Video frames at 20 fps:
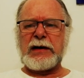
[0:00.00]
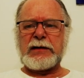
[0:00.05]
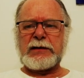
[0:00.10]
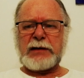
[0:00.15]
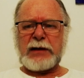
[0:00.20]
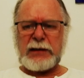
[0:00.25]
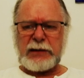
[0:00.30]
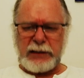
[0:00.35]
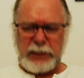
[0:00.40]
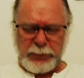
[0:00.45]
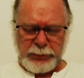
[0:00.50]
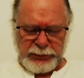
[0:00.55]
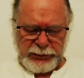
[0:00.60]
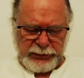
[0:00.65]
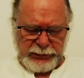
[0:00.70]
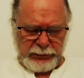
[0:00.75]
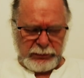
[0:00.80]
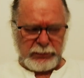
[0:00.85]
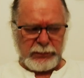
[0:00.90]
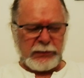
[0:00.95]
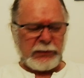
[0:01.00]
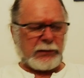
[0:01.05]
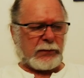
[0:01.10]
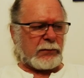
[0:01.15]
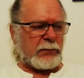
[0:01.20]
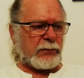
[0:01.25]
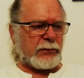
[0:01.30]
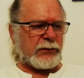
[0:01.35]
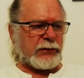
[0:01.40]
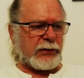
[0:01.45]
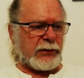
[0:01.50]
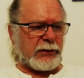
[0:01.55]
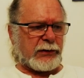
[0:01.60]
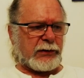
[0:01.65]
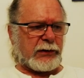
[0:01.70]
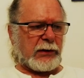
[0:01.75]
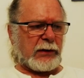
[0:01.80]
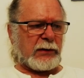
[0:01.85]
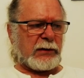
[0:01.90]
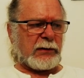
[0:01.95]
Takie bzdury uczy
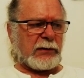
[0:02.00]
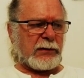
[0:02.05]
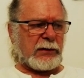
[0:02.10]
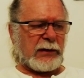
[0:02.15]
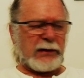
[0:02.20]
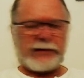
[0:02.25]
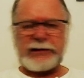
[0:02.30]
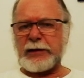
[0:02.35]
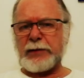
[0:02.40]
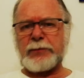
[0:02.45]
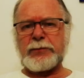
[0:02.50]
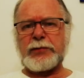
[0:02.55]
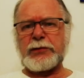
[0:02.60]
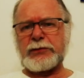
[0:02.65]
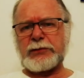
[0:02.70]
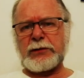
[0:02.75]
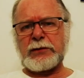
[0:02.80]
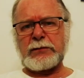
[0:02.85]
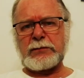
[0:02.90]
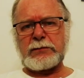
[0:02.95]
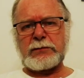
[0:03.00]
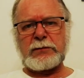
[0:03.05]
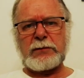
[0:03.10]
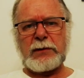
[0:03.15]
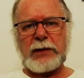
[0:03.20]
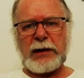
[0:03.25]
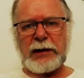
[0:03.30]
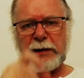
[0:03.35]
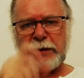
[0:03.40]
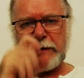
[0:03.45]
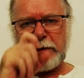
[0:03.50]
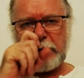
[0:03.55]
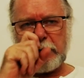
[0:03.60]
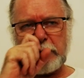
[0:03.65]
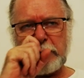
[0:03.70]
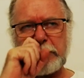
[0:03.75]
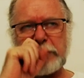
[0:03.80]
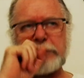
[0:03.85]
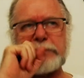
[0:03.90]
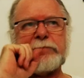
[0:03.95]
się na samym początku, ale y,
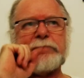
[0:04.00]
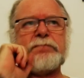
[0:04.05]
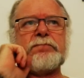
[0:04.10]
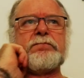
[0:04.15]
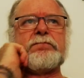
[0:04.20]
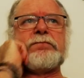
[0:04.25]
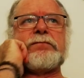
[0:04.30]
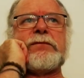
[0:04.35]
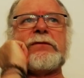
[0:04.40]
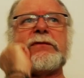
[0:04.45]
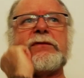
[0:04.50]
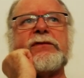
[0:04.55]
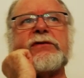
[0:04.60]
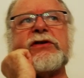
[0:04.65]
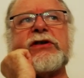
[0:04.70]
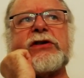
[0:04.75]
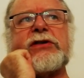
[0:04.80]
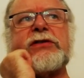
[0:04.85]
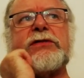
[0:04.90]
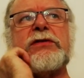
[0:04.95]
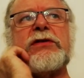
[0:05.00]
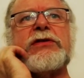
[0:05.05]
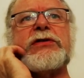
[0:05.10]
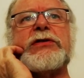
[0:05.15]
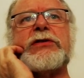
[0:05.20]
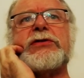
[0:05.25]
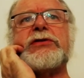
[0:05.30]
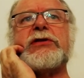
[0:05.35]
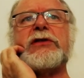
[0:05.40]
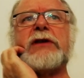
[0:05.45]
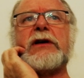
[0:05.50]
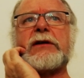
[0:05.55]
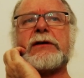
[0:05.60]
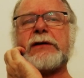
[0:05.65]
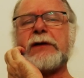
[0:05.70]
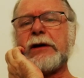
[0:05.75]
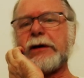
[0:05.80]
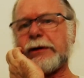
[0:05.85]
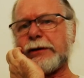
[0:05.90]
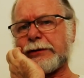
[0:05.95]
w rzeczywistości
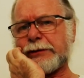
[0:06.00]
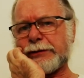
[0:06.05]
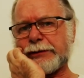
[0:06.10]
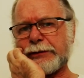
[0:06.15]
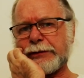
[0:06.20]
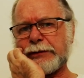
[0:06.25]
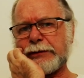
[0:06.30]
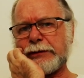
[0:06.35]
tak nie jest.